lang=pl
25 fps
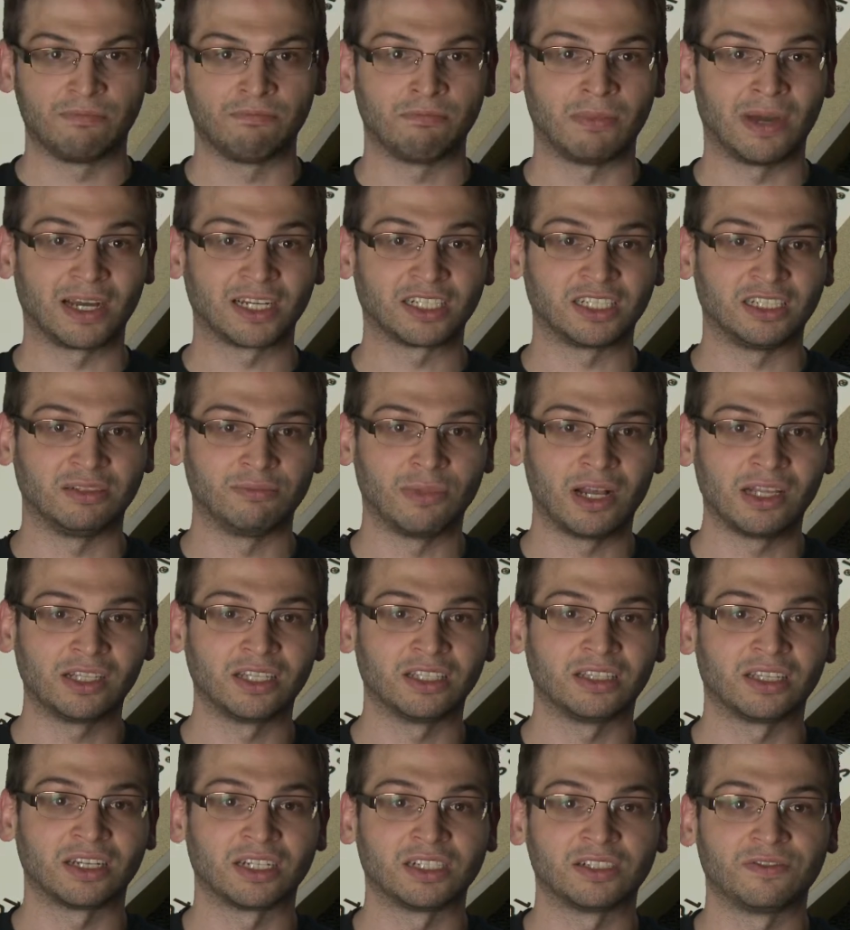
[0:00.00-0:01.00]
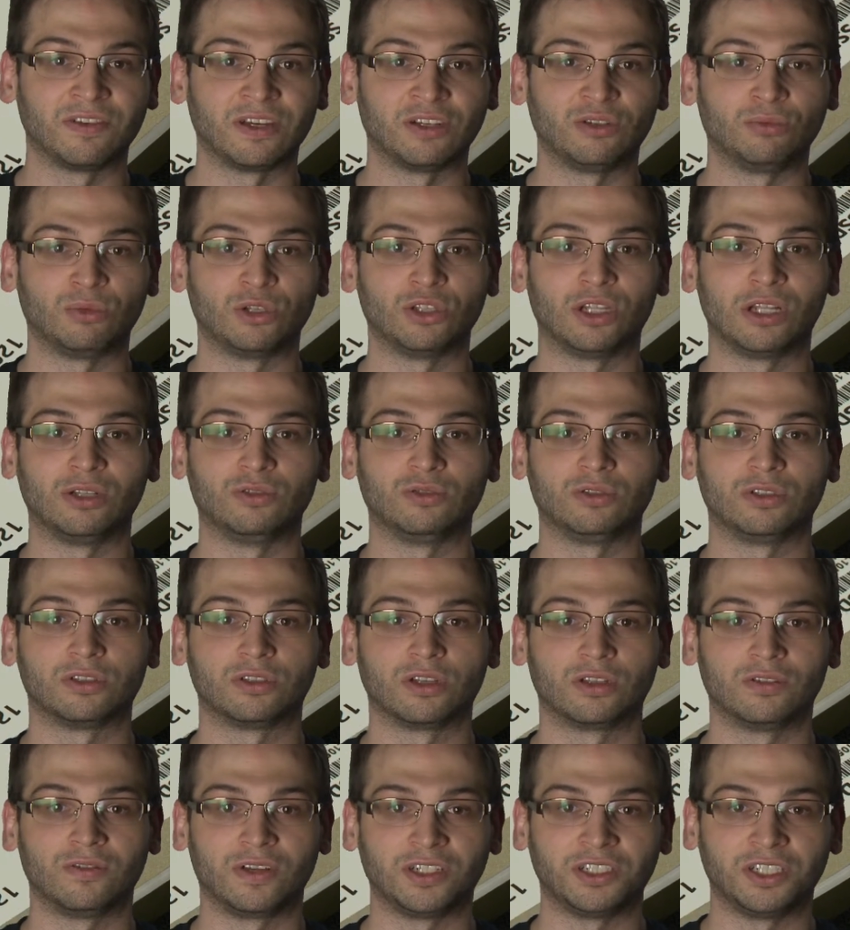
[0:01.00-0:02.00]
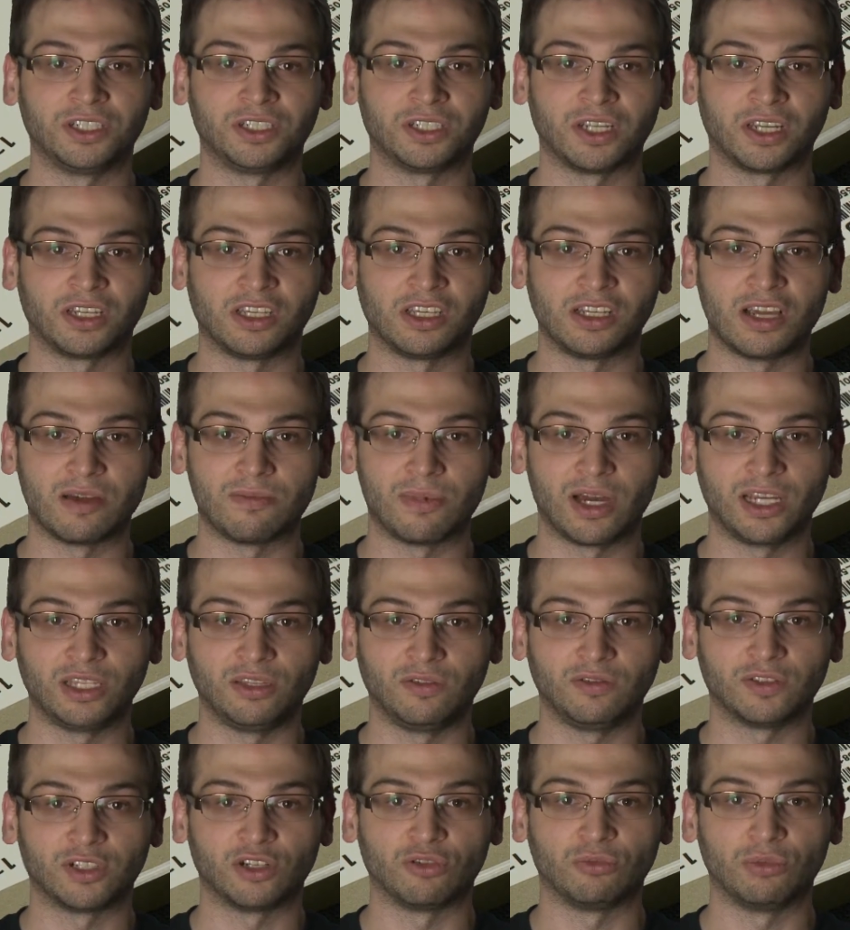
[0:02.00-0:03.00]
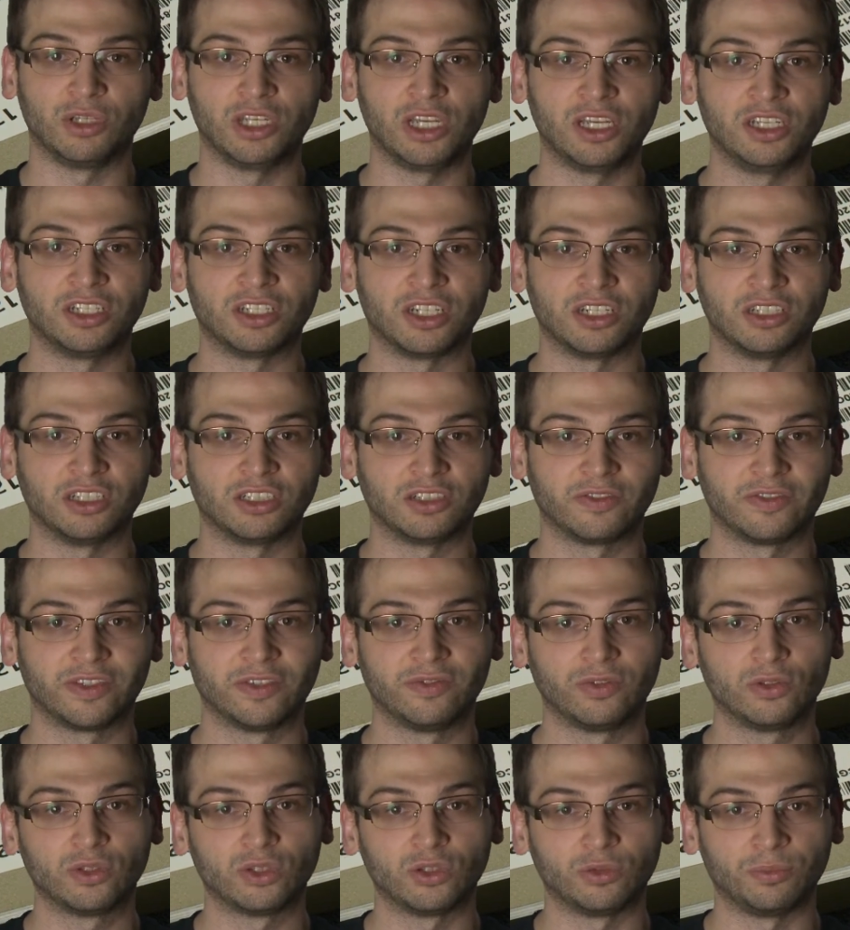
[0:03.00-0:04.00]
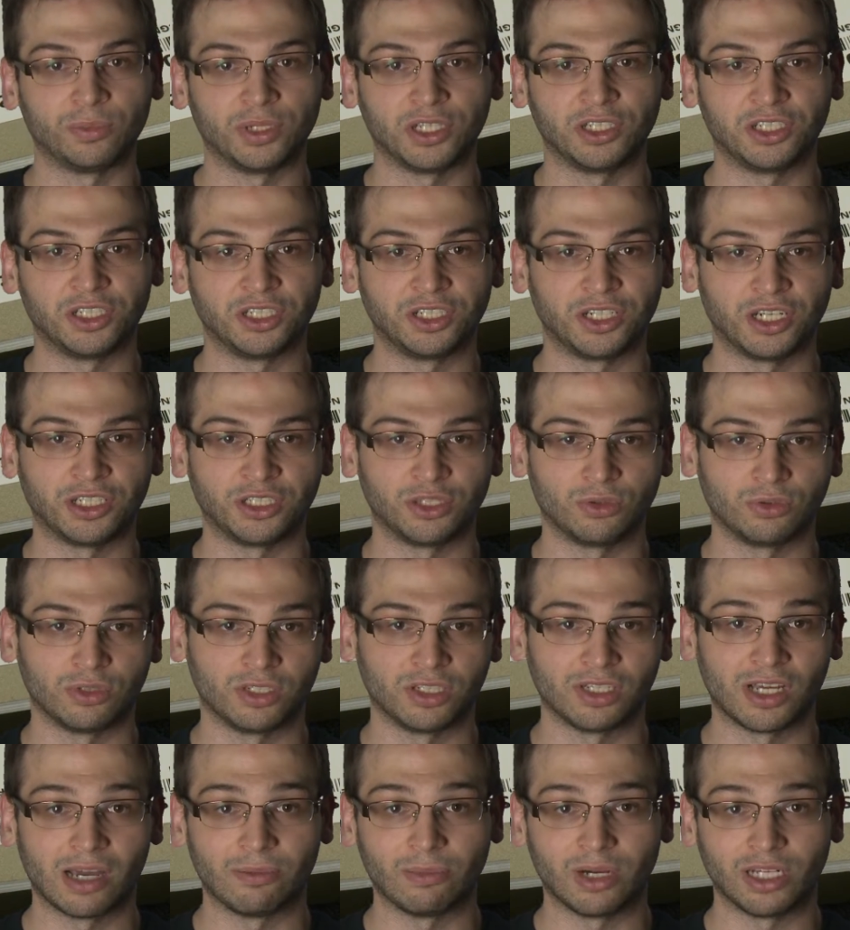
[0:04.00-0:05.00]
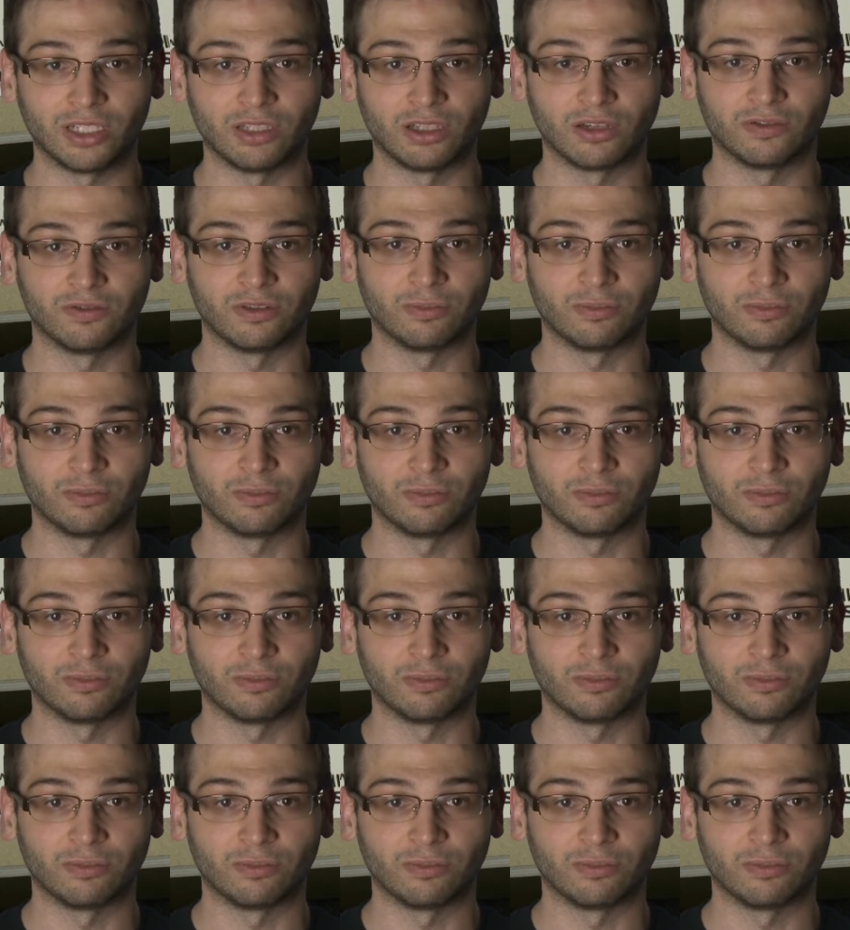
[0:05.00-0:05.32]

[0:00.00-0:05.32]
Maksymalne transfery modelu 120 GB są mniejsze niż w 250 GB.